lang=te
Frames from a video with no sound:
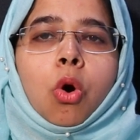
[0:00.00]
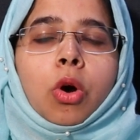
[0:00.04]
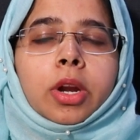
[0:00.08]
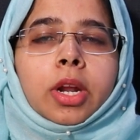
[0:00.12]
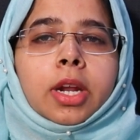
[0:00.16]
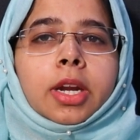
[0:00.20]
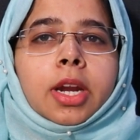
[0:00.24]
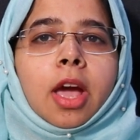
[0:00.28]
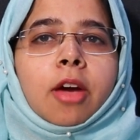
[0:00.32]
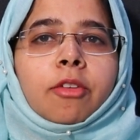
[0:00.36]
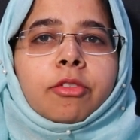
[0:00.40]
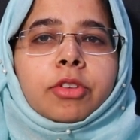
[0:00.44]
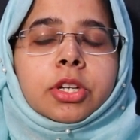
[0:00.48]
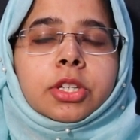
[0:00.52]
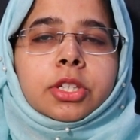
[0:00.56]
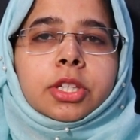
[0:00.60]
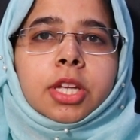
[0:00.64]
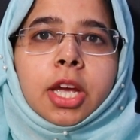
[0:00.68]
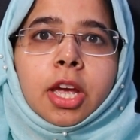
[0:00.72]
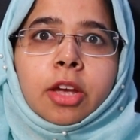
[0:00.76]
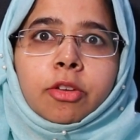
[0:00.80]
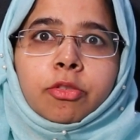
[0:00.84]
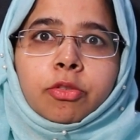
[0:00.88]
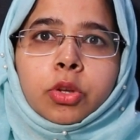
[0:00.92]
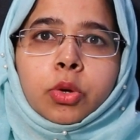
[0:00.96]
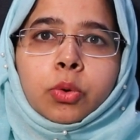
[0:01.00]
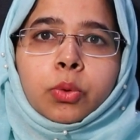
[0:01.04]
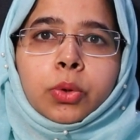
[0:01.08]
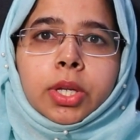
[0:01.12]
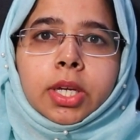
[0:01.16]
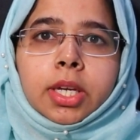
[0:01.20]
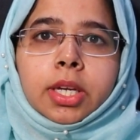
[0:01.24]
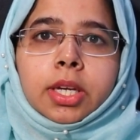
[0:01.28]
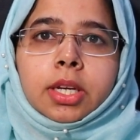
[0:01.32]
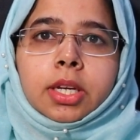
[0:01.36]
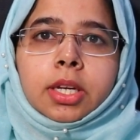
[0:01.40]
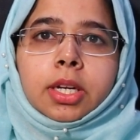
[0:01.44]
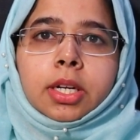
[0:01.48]
సిక్స్ టు సెవెన్
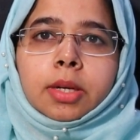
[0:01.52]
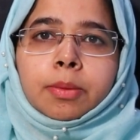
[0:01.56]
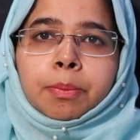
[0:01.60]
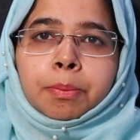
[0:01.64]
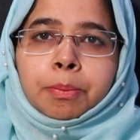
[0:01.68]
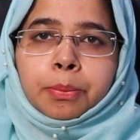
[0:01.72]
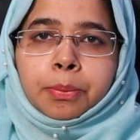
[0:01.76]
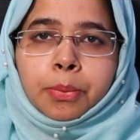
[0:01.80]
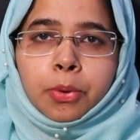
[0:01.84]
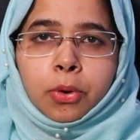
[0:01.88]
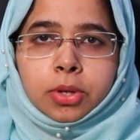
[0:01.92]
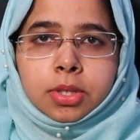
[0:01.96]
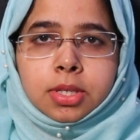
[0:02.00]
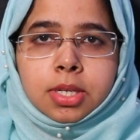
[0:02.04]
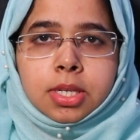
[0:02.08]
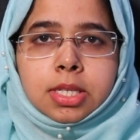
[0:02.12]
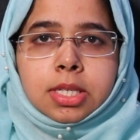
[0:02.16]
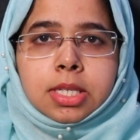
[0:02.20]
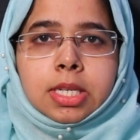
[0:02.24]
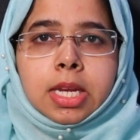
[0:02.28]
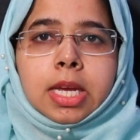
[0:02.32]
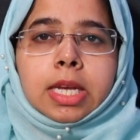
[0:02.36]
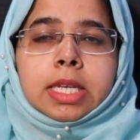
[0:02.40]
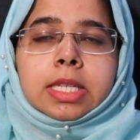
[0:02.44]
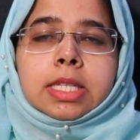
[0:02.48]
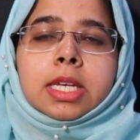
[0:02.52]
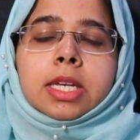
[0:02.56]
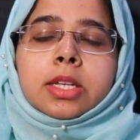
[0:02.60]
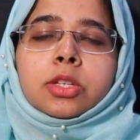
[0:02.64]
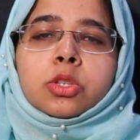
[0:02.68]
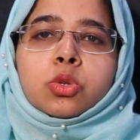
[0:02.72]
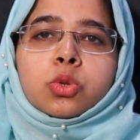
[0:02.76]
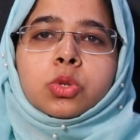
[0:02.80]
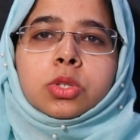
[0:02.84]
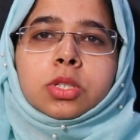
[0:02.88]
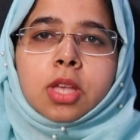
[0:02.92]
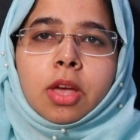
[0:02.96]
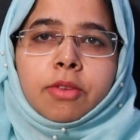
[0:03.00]
అవర్స్ పడుతుంది స్టార్టింగ్ లో ఉండే
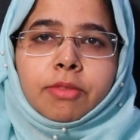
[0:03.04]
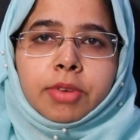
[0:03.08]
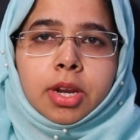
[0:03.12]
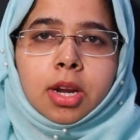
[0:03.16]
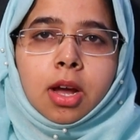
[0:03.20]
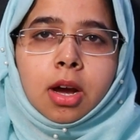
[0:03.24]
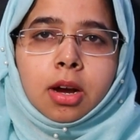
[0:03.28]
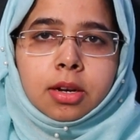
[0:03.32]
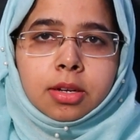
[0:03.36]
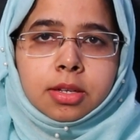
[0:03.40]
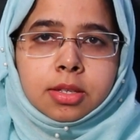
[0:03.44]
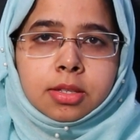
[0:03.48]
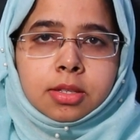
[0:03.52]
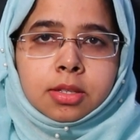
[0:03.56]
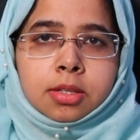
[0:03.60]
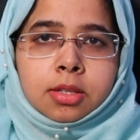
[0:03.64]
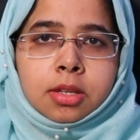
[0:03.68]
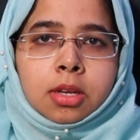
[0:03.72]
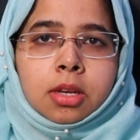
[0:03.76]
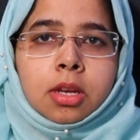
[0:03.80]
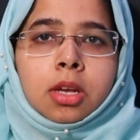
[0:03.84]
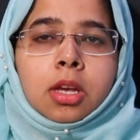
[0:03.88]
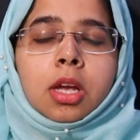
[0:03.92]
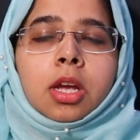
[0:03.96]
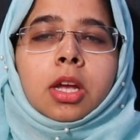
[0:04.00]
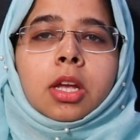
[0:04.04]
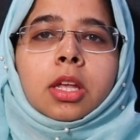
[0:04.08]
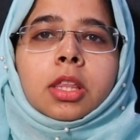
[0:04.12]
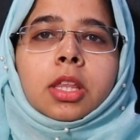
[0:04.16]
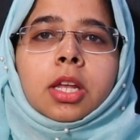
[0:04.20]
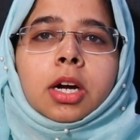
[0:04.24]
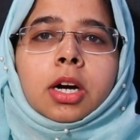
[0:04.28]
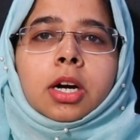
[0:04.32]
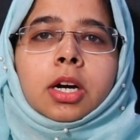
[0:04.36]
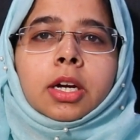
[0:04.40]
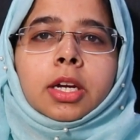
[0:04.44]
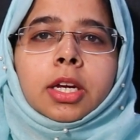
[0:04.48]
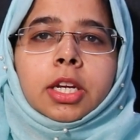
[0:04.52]
ఫాలికల్స్ ముందు
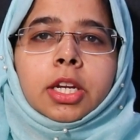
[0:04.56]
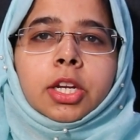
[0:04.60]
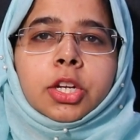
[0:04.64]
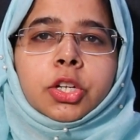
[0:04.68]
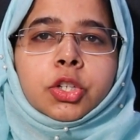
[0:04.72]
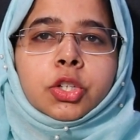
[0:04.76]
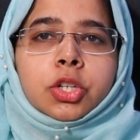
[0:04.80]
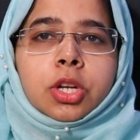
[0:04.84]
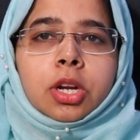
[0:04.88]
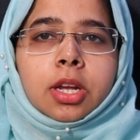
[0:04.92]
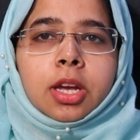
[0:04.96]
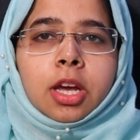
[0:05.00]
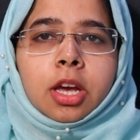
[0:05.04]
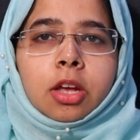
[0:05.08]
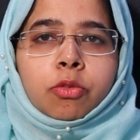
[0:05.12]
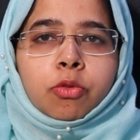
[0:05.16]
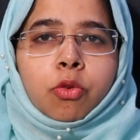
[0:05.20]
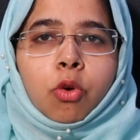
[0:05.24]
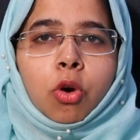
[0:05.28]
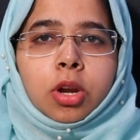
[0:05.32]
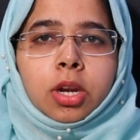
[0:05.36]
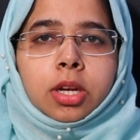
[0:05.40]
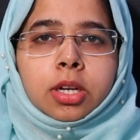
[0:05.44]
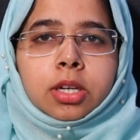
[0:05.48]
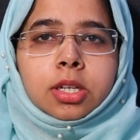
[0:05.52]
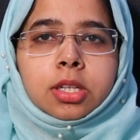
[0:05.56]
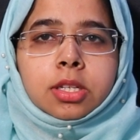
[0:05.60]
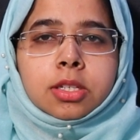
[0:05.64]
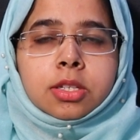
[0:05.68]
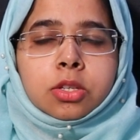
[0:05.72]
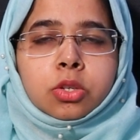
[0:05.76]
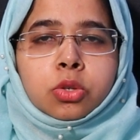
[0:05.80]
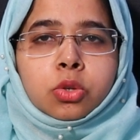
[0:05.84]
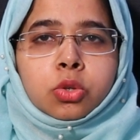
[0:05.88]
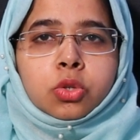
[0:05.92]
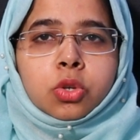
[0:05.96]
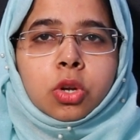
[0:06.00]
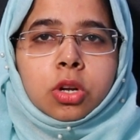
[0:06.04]
హెయిర్ ఫాల్ అయిపోతుంది ఆ
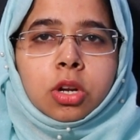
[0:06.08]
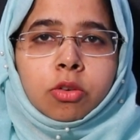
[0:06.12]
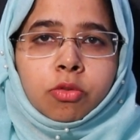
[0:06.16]
తర్వాత